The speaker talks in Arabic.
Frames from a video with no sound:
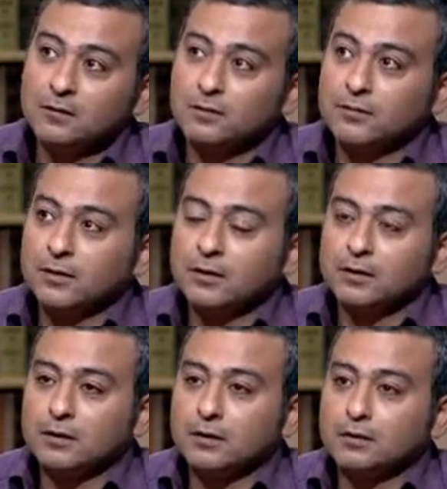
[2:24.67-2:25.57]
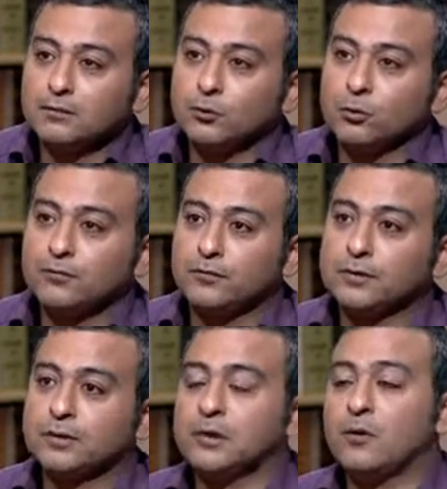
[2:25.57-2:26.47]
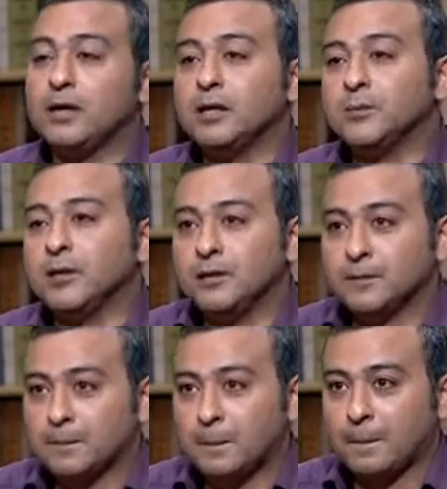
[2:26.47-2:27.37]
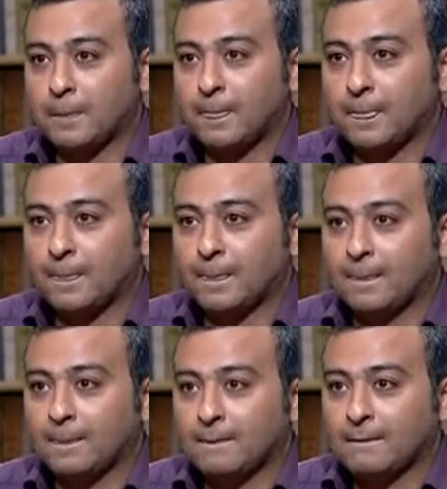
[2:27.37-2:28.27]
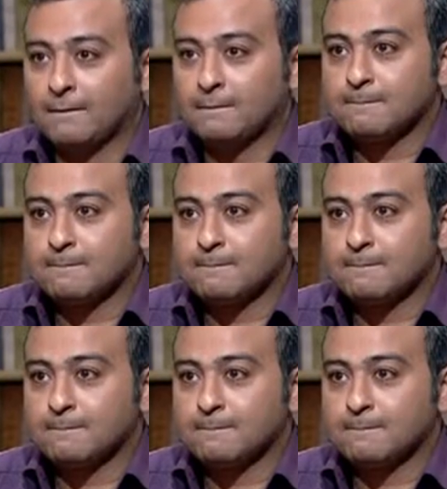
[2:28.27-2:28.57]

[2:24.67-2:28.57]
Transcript: في في غرفه الدواعي الامنيه في سجن